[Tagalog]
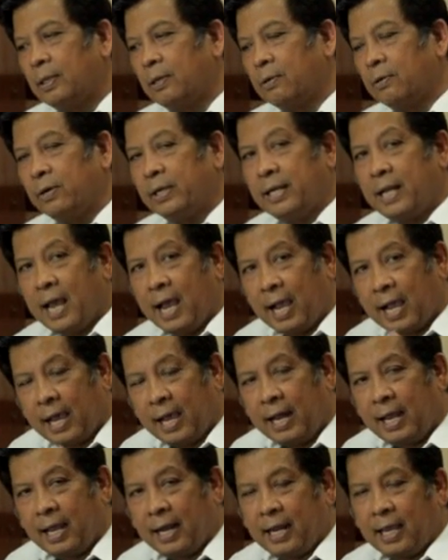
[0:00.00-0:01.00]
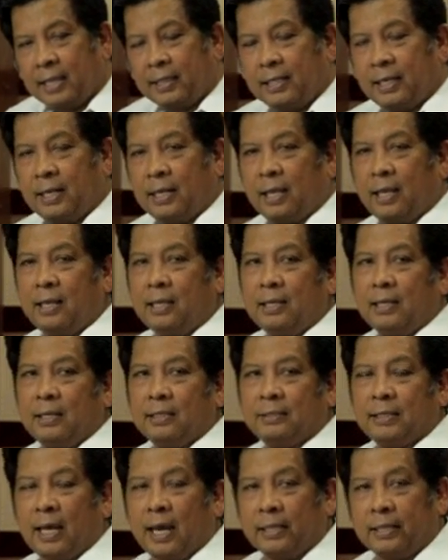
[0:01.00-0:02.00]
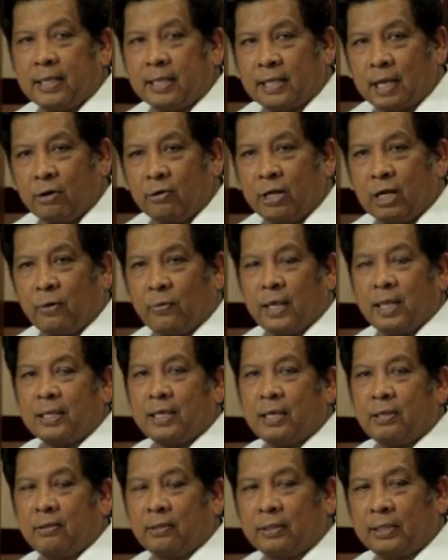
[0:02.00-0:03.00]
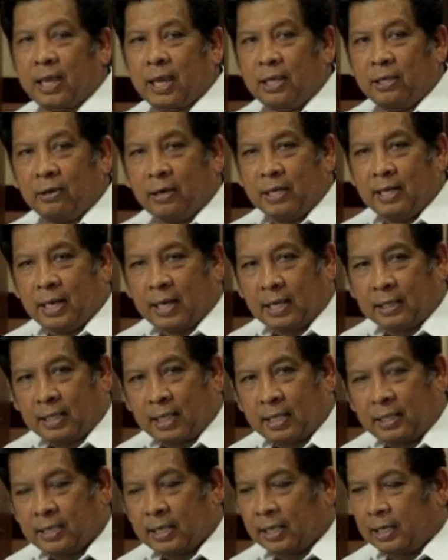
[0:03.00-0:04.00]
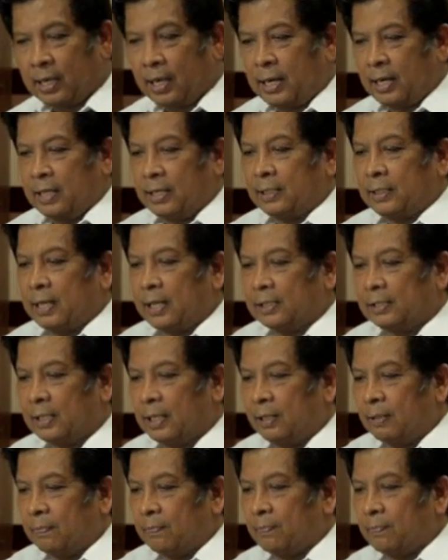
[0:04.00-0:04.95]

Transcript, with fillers: Kung inaakala natin na sa ating kaunawaan ngayon, tayo ay nakatityak ng kaligtasan.